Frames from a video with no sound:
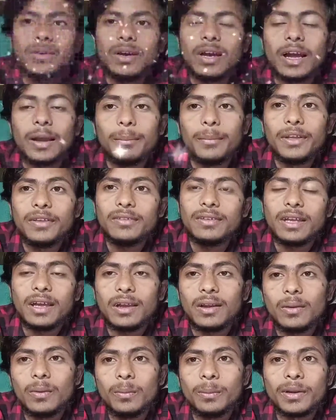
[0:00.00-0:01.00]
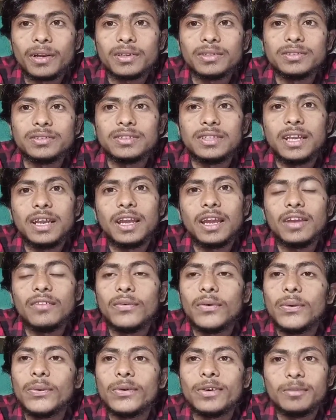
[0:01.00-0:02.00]
మనకు అమెజాన్లో మనకు వచ్చేసరికి
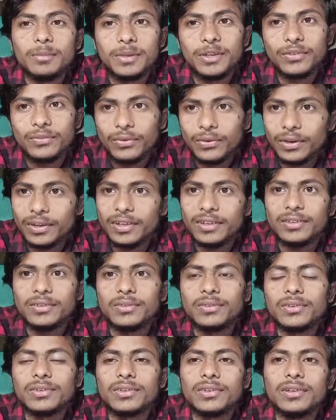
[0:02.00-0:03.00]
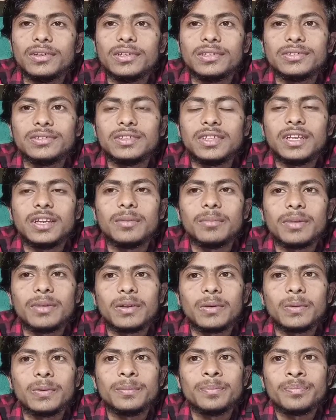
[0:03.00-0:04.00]
ఐఫోన్ ట్వెల్వ్ మినీ ఫోన్ అవుతుందో సో ఇది వచ్చేసరికి
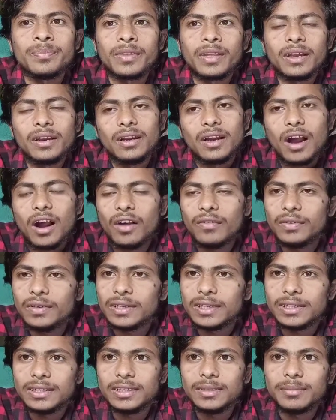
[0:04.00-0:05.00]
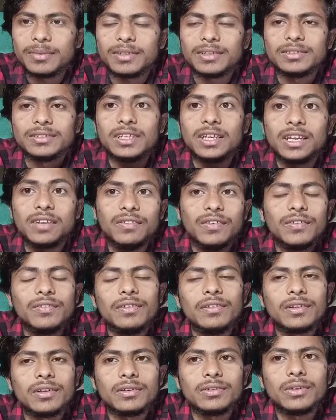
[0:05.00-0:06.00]
మనకు ఆఫర్ కింద మనకు వచ్చేసరికి
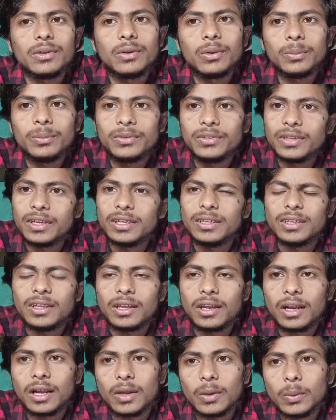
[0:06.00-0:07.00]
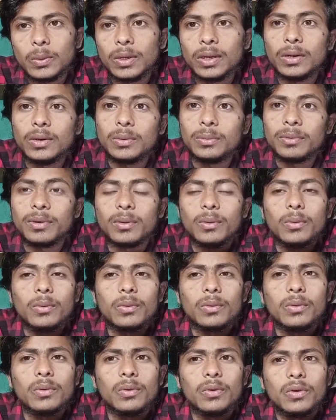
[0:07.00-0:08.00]
ఫిఫ్టీన్ థౌసండ్ రూపీస్కి అయితే రానున్నట్టు మనకు
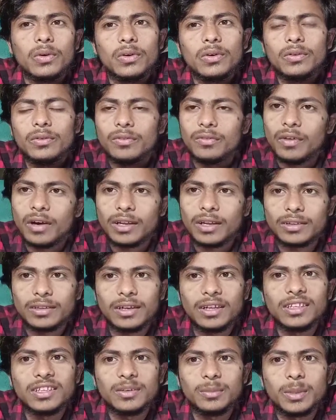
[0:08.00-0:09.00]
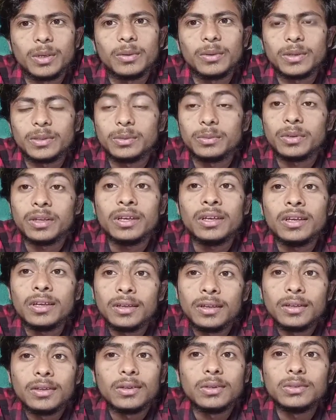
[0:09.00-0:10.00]
వార్తలు అయితే వినబడుతున్నాయి
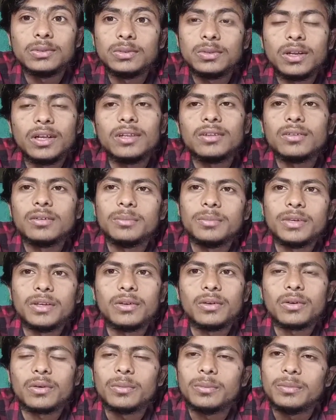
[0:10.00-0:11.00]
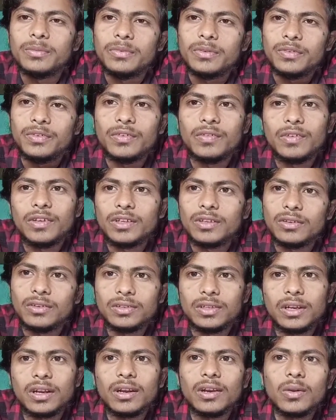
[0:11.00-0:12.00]
సో చూడాలి సో మీరు ఫిఫ్టీన్
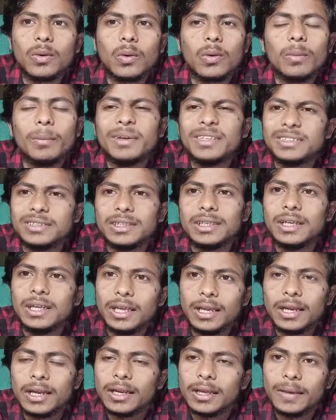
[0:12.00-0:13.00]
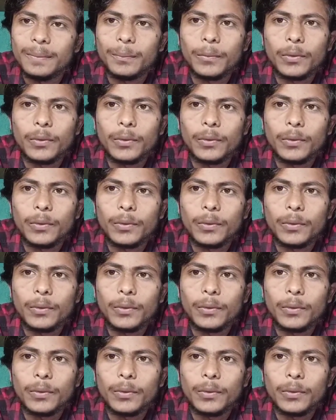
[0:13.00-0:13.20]
థౌసండ్ కంటే ఒక బెస్ట్ డీల్ అనే